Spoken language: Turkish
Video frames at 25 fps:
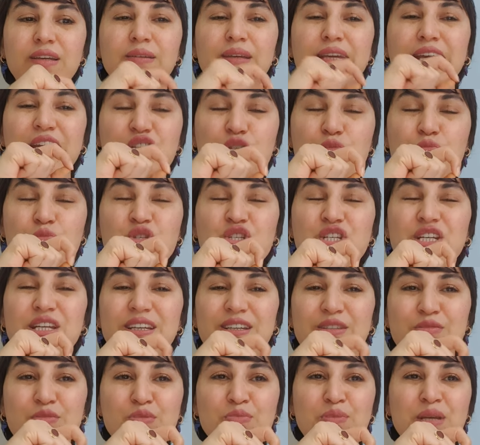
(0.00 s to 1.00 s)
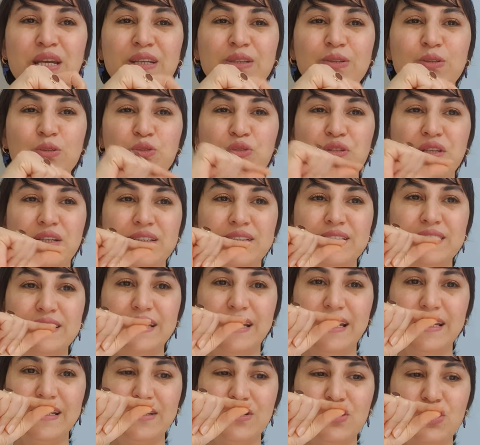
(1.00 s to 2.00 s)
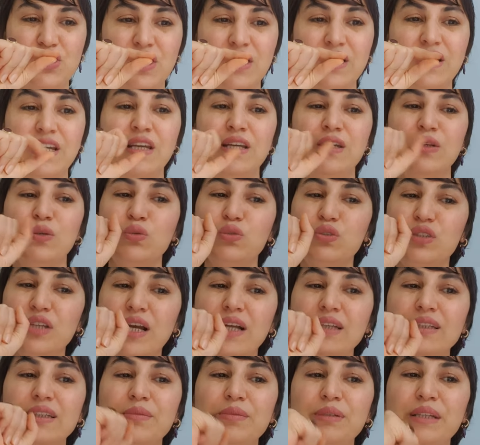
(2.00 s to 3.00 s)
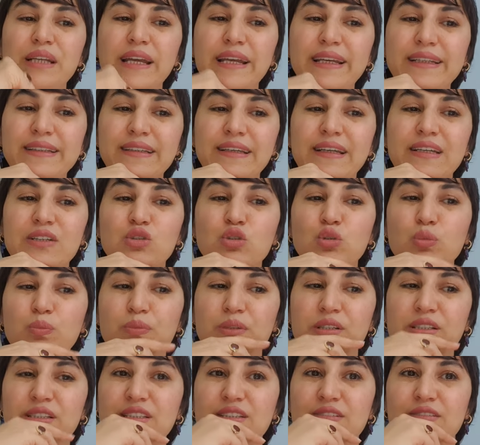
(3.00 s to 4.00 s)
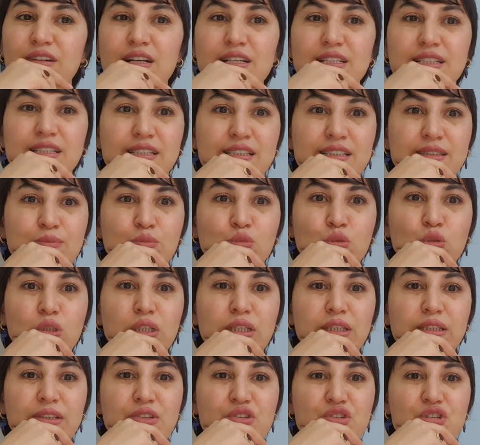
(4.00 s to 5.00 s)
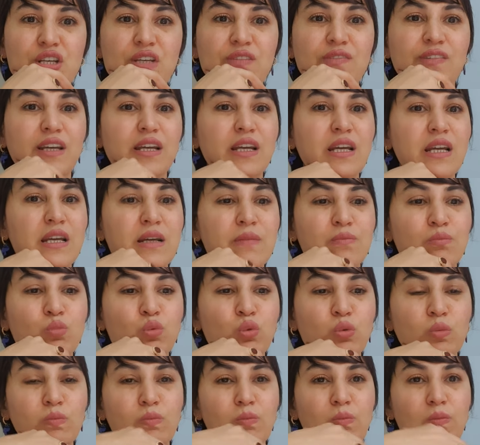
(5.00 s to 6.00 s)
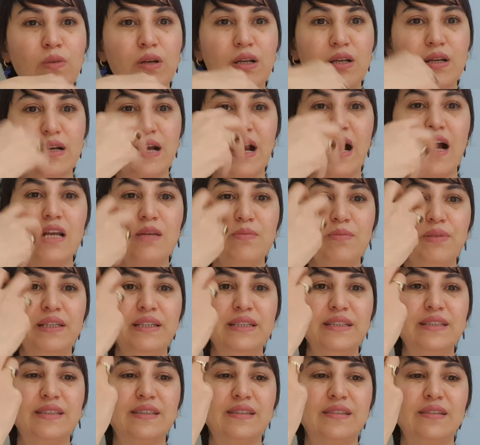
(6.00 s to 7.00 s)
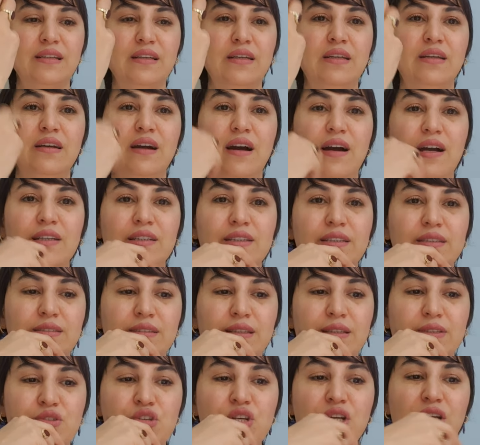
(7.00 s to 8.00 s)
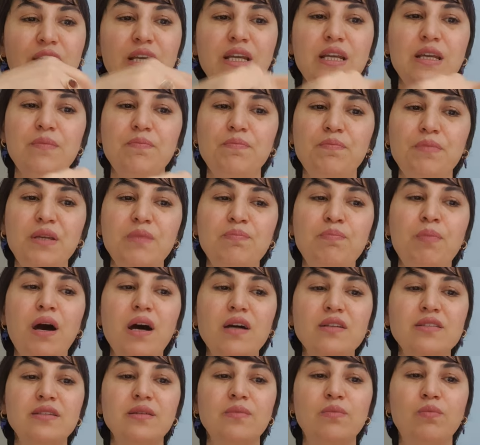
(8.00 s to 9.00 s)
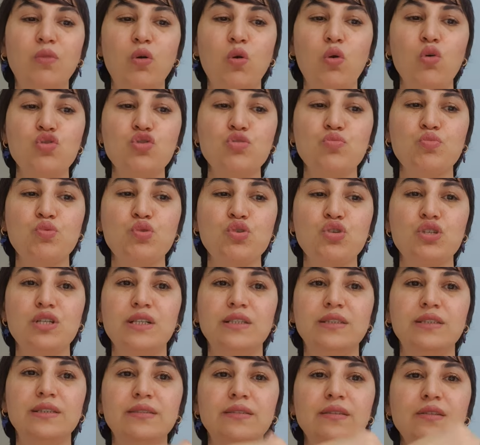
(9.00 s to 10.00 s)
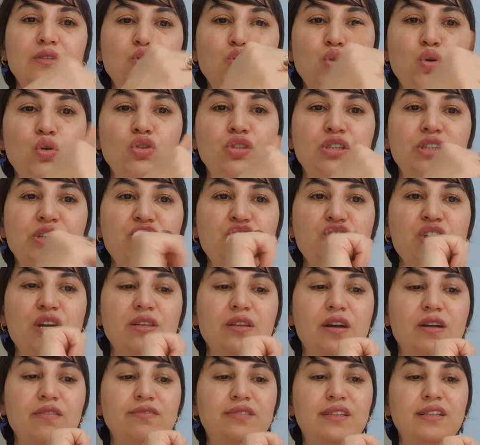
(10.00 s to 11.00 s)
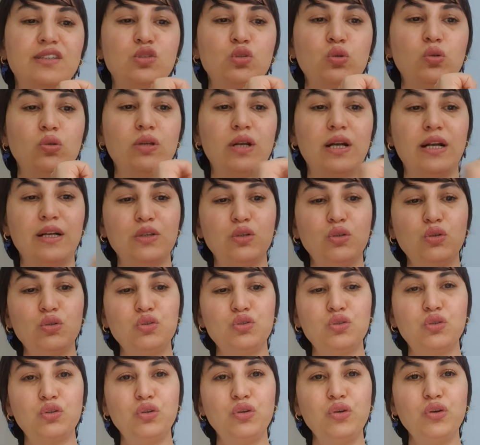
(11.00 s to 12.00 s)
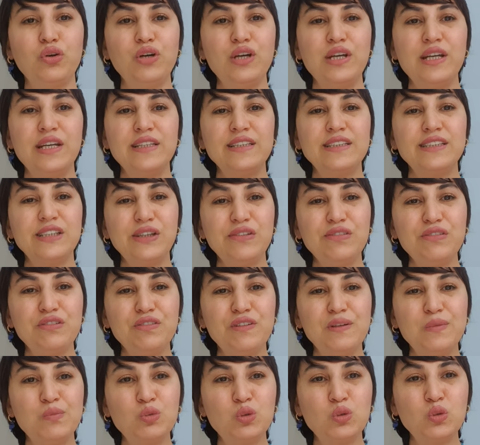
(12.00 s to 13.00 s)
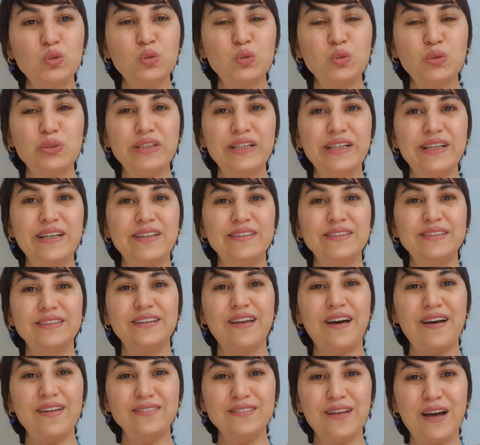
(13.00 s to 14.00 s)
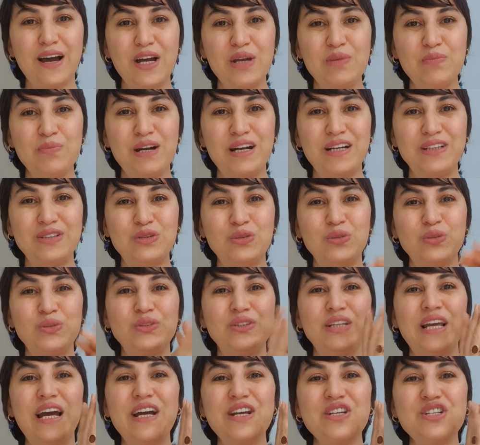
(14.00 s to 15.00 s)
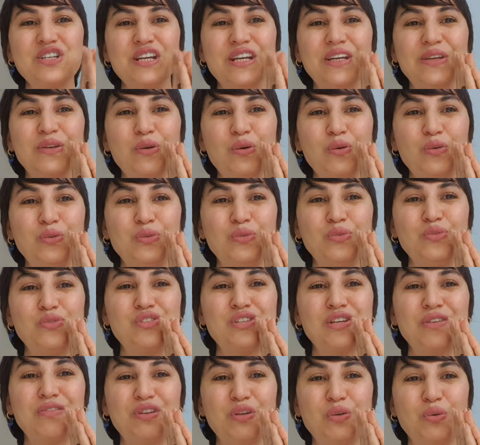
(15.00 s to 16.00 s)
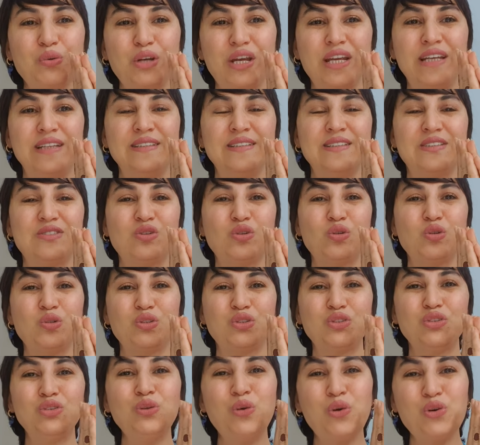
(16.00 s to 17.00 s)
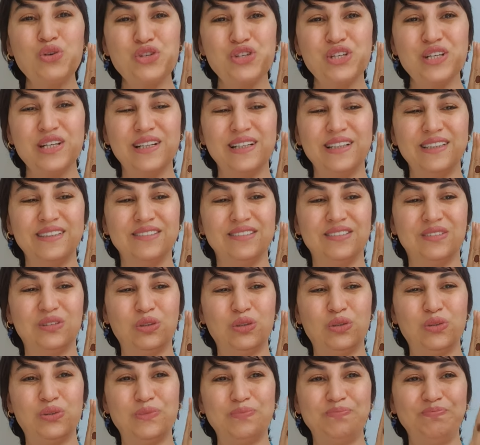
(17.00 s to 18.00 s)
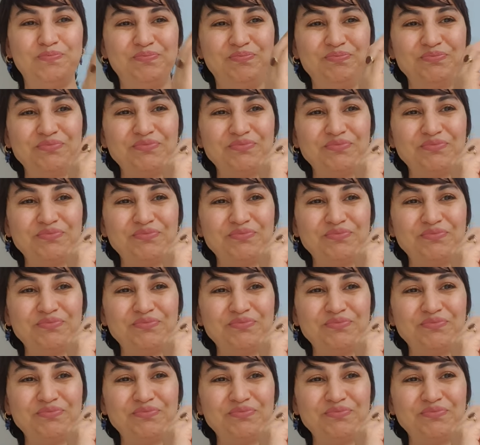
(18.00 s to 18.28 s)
Geçmişteki mi bekliyorsanız gelecek. Güzel de bir hediye sürprizi var sizi mutlu edecek ve mu kalbiniz e, aydınlanacak. Bir bazı koç burçlarında da söz nişan haftası olarak gözüküyor. Sevgi ve mutlulukla kalın. Allah'a emanet olun. Her şey gönlünüzce ve yüreğinizce olsun. Hoşça kalın diyorum.